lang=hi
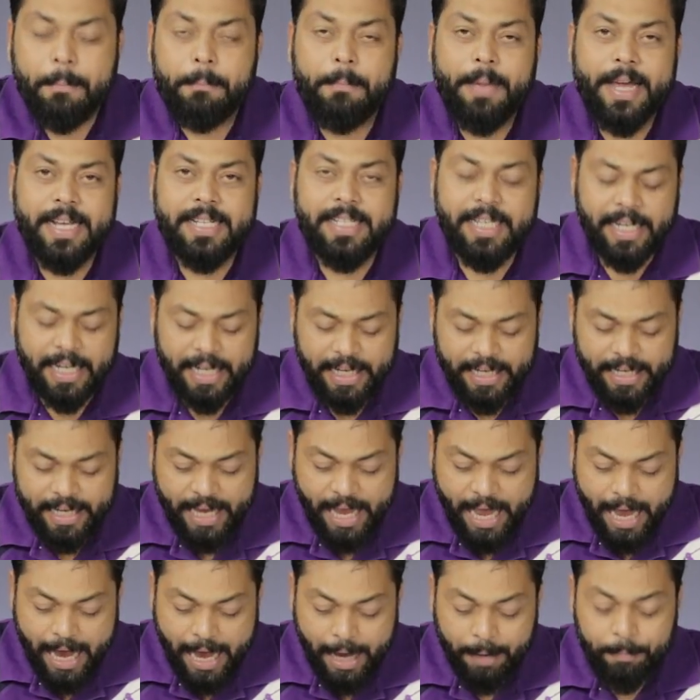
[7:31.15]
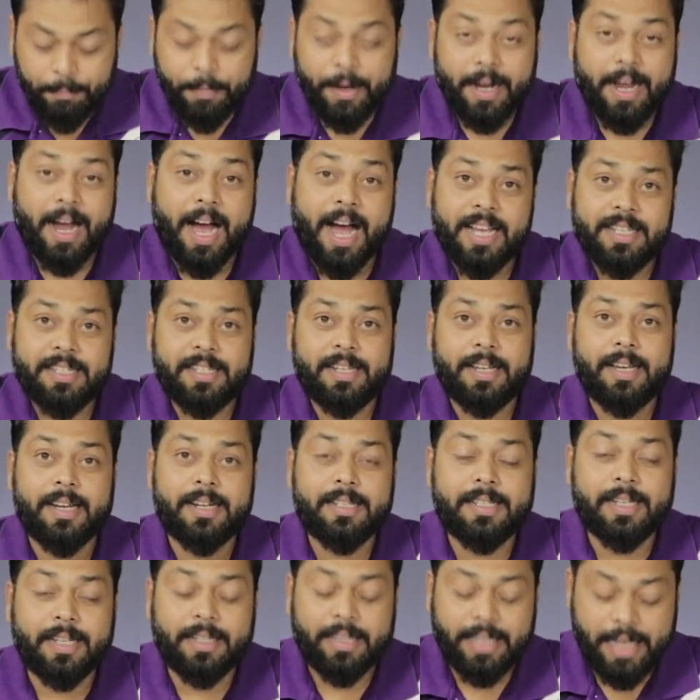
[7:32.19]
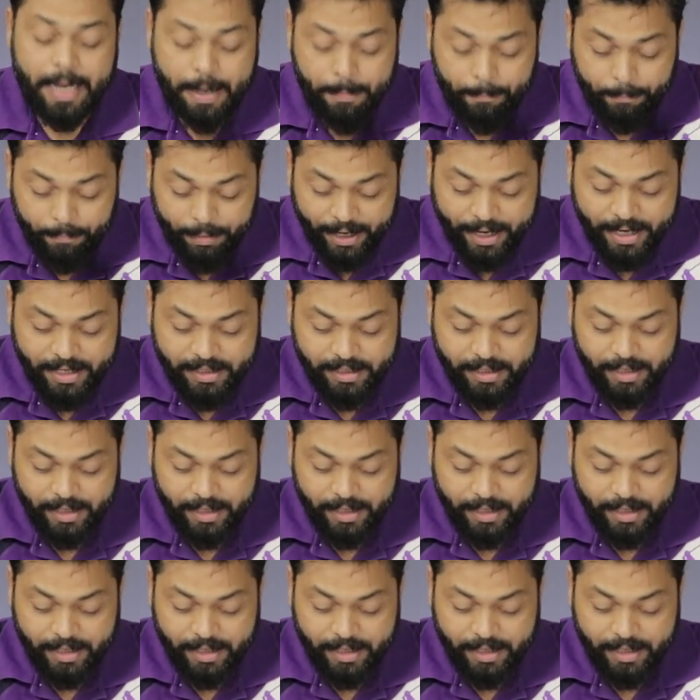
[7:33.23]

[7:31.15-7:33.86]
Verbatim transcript: बेसिकली ये आप कास्ट कर सकते हैं बड़े